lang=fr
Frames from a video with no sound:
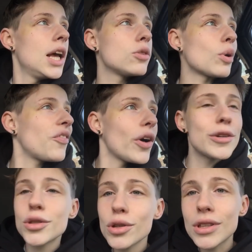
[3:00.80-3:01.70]
elle doit faire
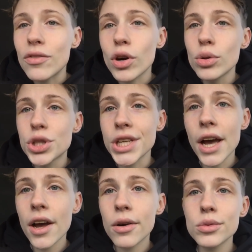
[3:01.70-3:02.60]
en sorte d'avoir le
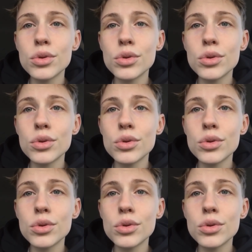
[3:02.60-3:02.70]
chien